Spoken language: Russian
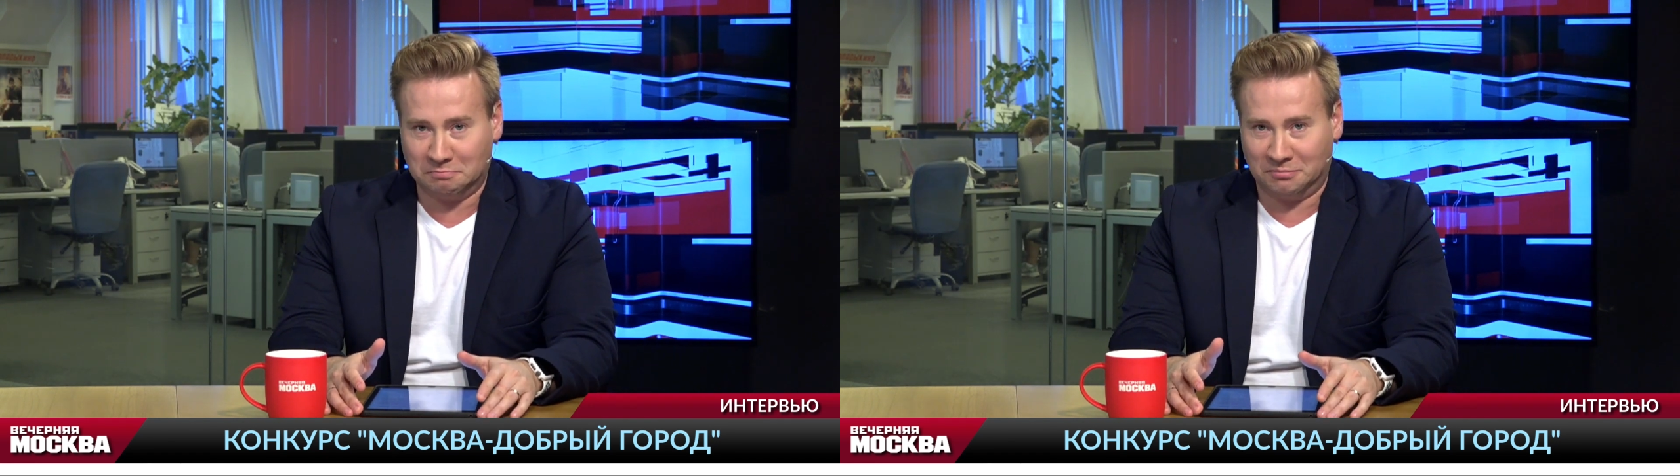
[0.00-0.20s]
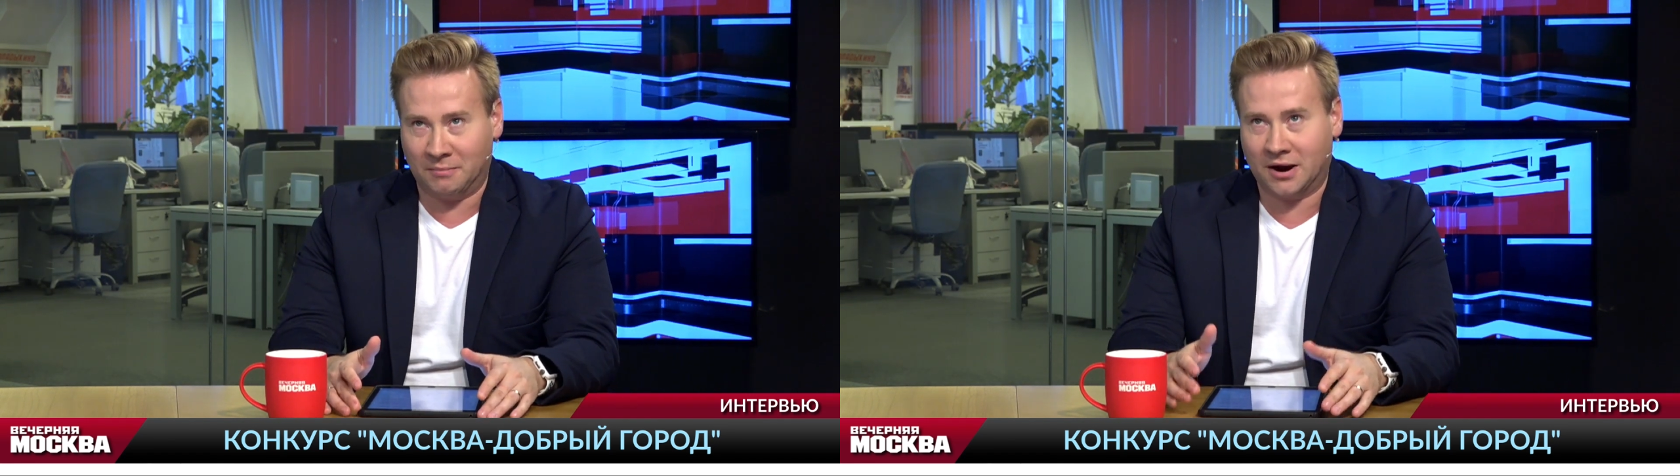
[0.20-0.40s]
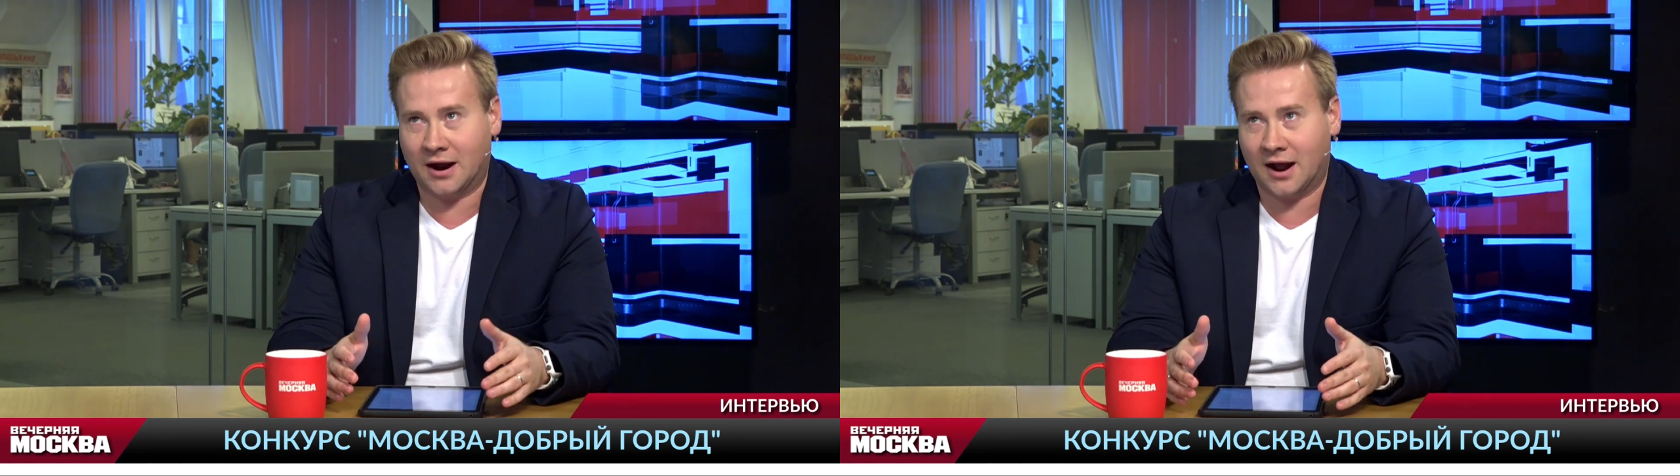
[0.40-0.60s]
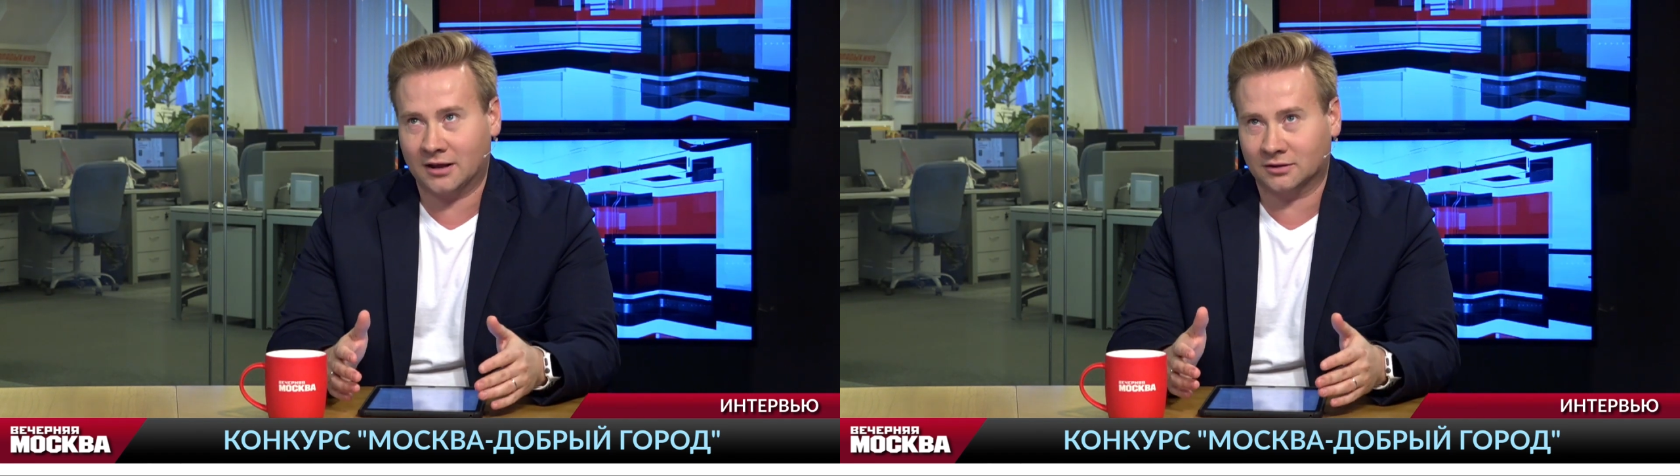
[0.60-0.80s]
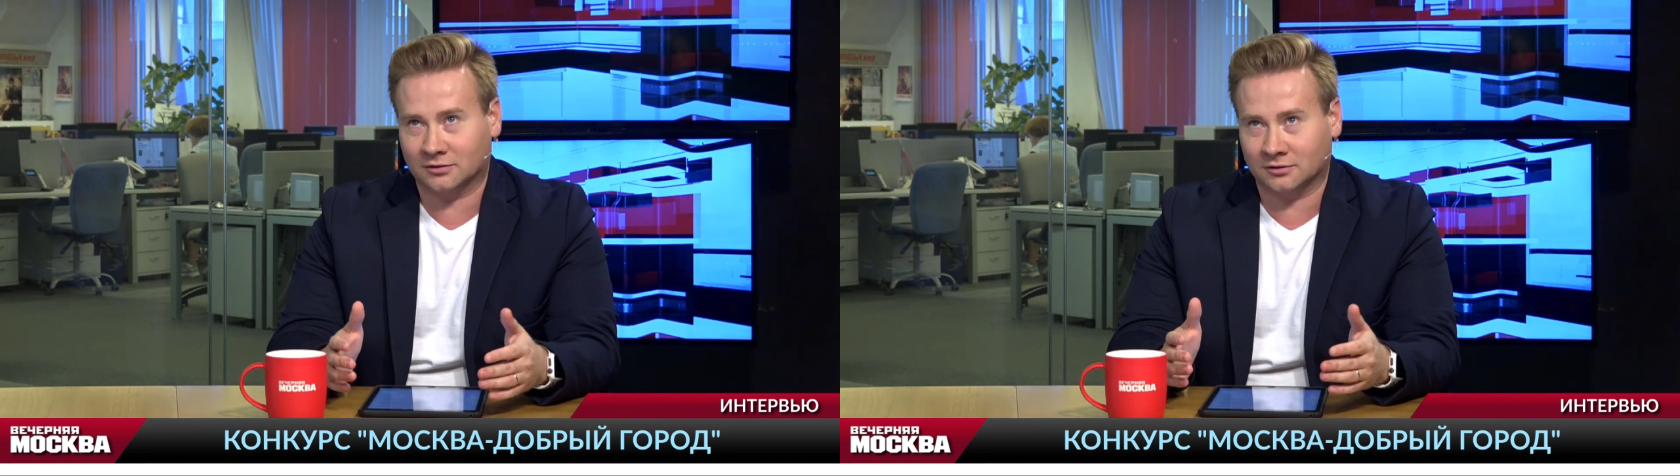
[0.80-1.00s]

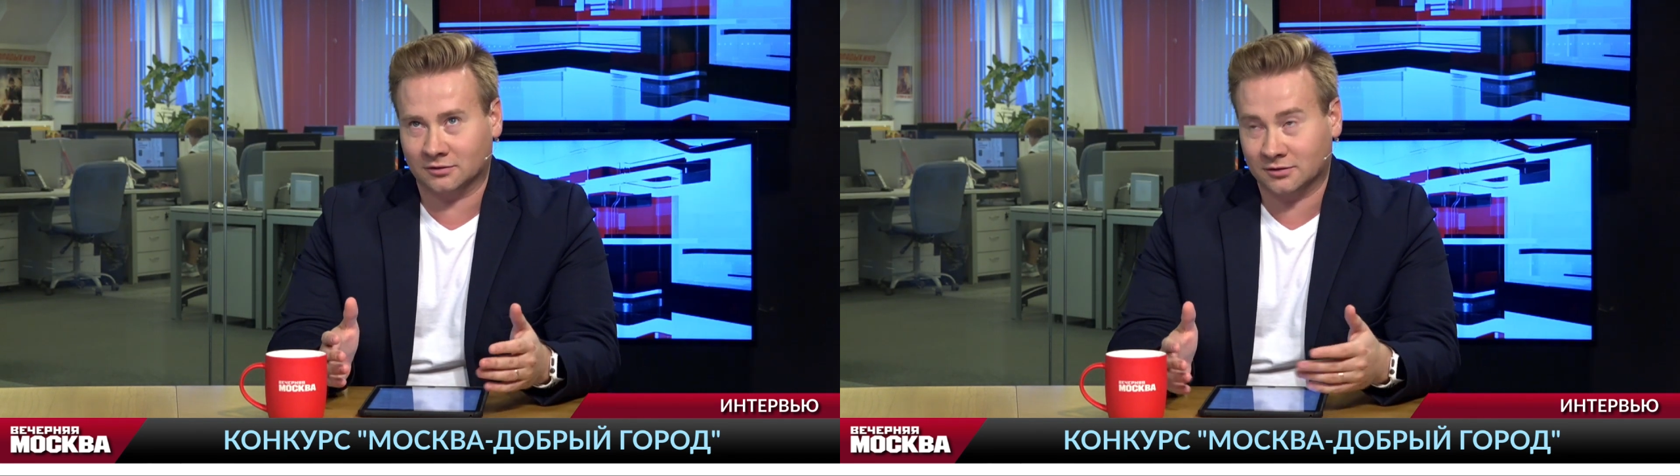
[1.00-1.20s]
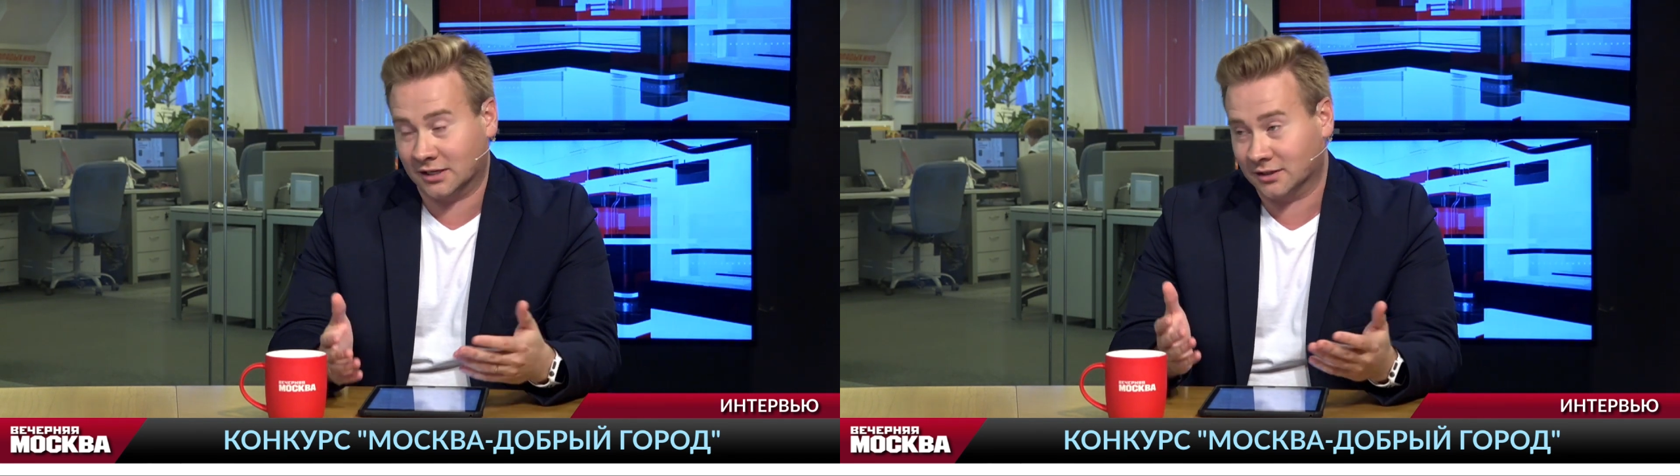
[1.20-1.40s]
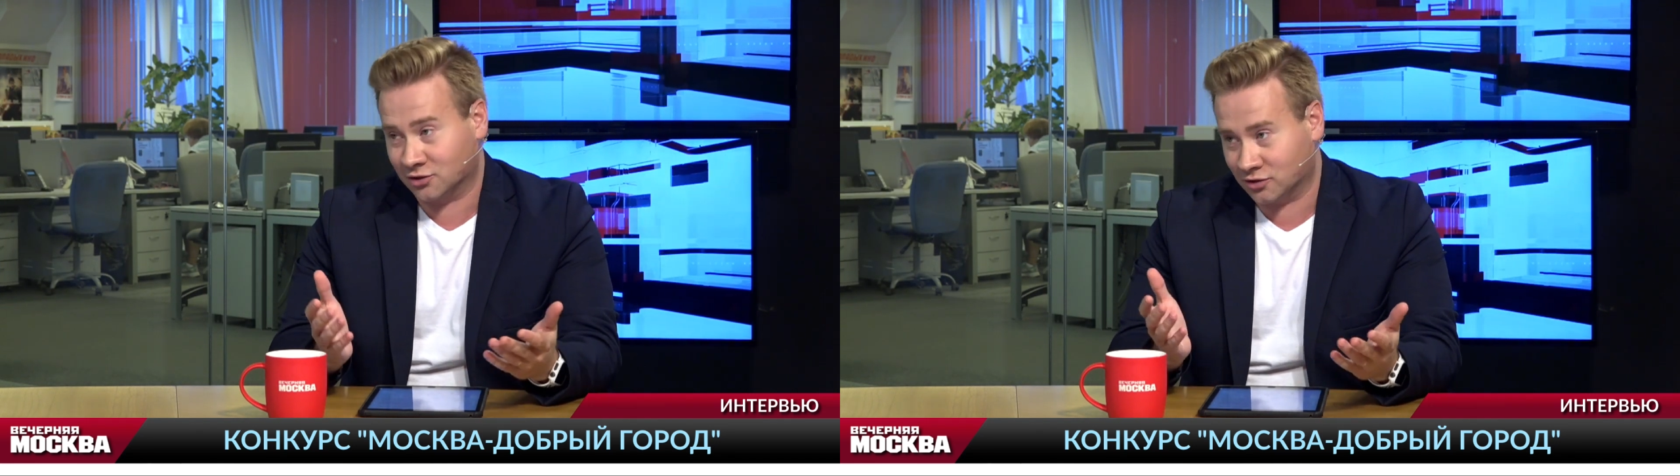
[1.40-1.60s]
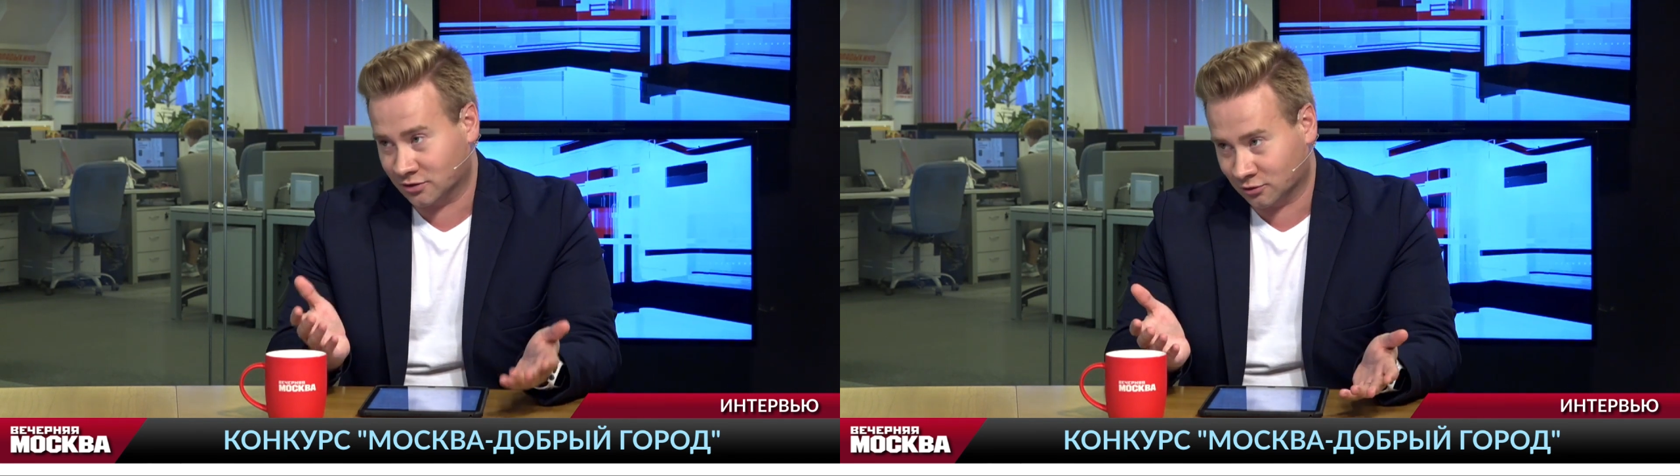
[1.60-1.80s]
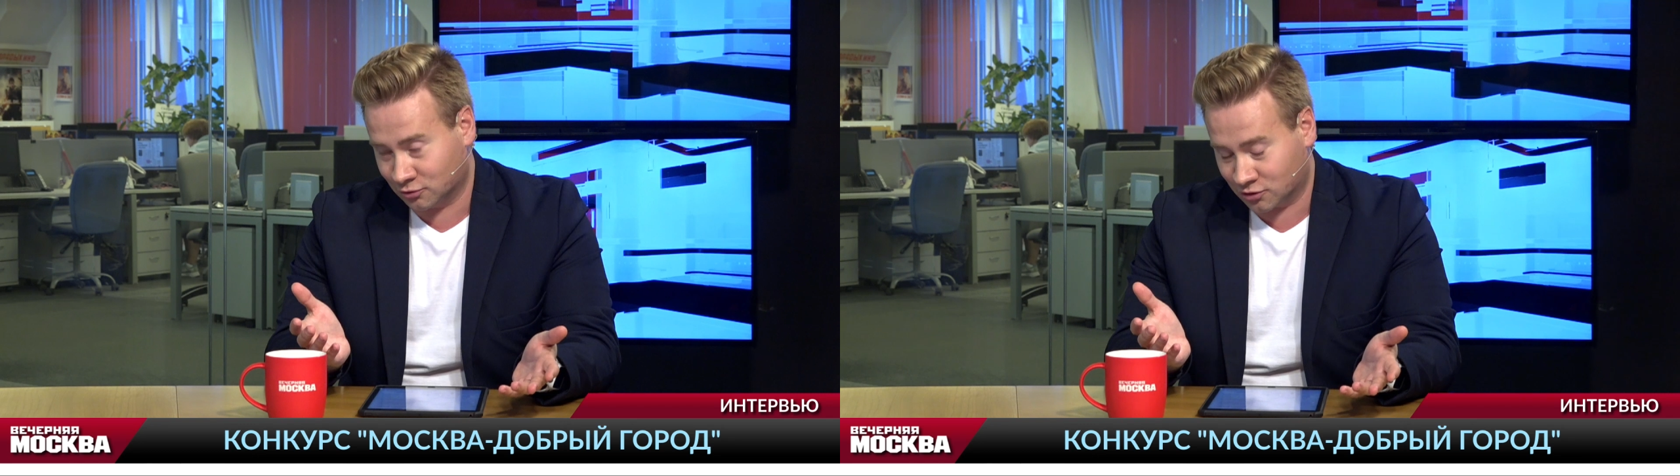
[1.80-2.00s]
помогает э, делать
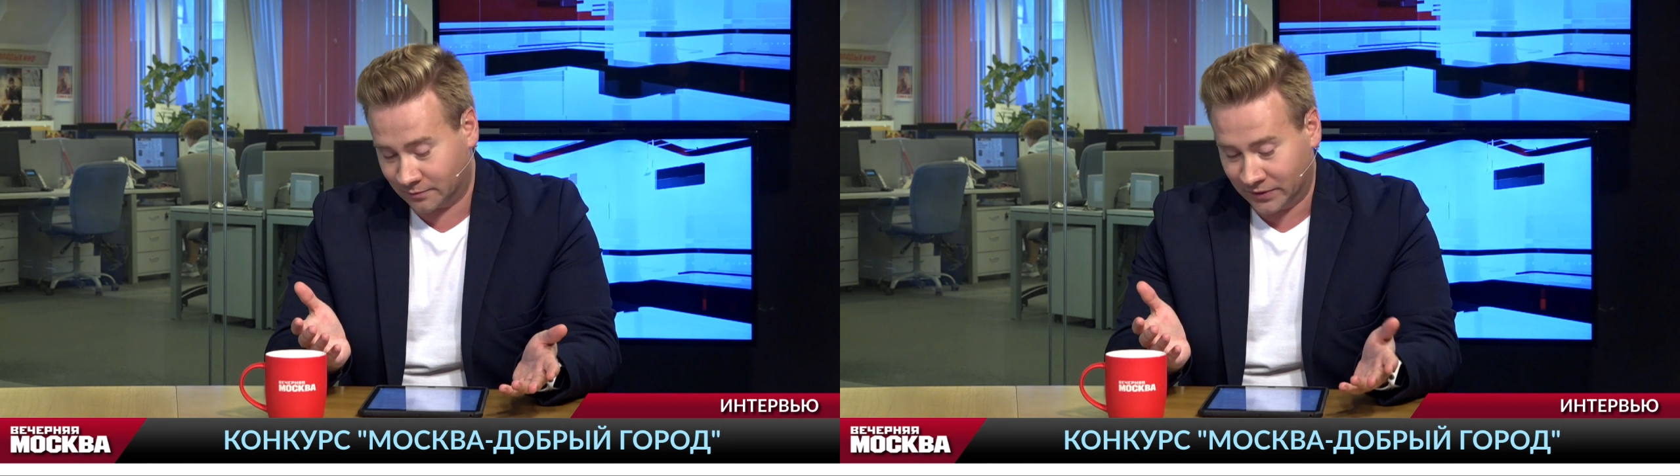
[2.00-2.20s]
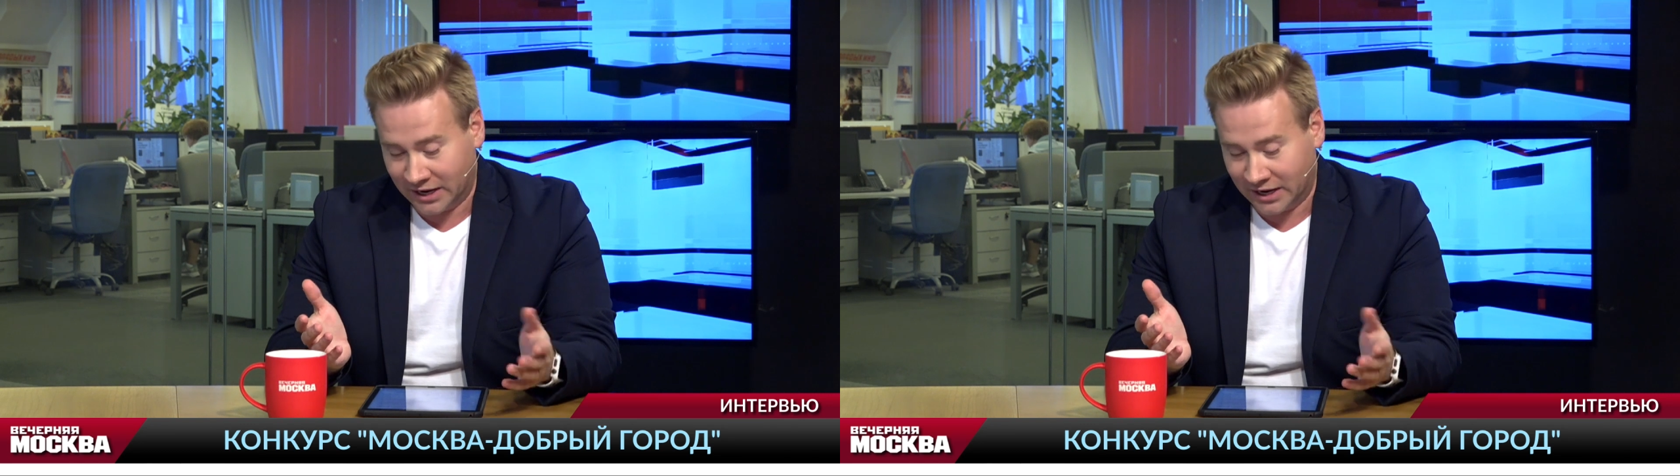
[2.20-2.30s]
жизнь лучше.